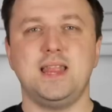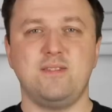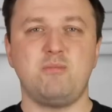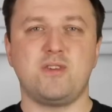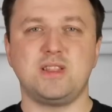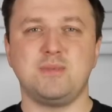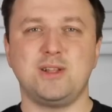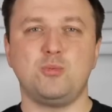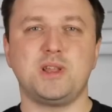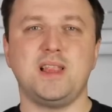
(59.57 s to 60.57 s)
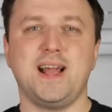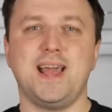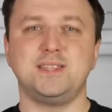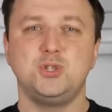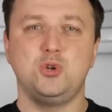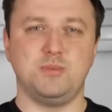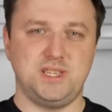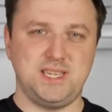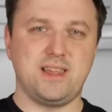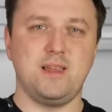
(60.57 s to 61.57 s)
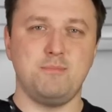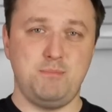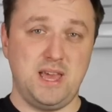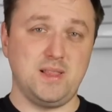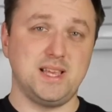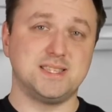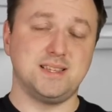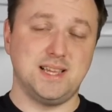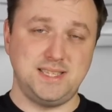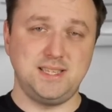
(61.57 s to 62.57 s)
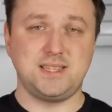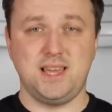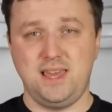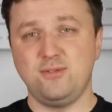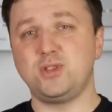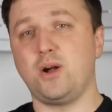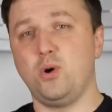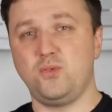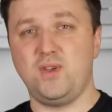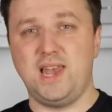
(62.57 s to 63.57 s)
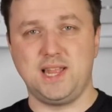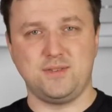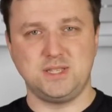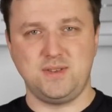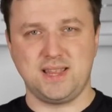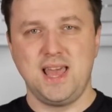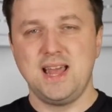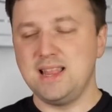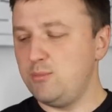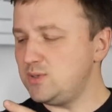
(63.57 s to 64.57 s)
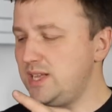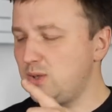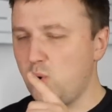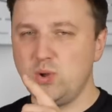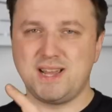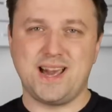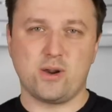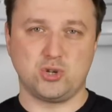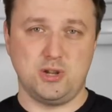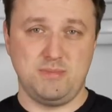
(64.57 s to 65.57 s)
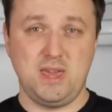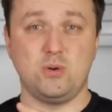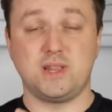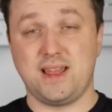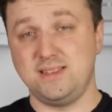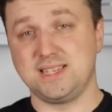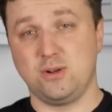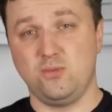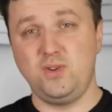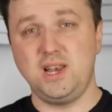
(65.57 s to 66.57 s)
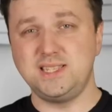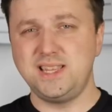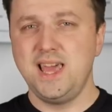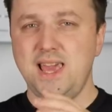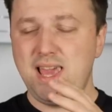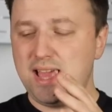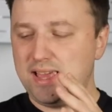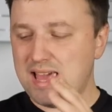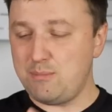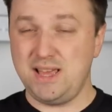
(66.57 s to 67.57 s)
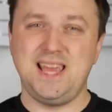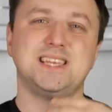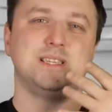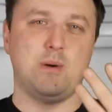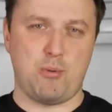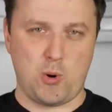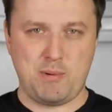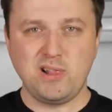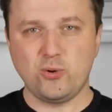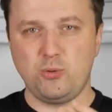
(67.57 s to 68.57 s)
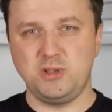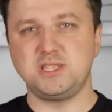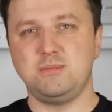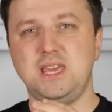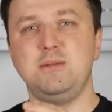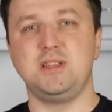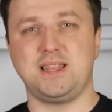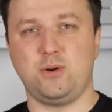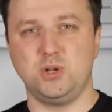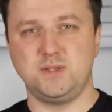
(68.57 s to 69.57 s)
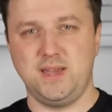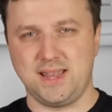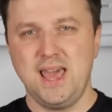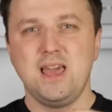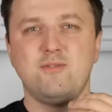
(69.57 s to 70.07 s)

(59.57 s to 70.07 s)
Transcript: На выбор в этом году предлагается темно-серый, белый, золотистый и вот такой вот фиолетовый цвет. На мой взгляд, он хороший, мне он нравится, он выглядит, и я бы, если бы покупал, то купил себе именно такой цвет.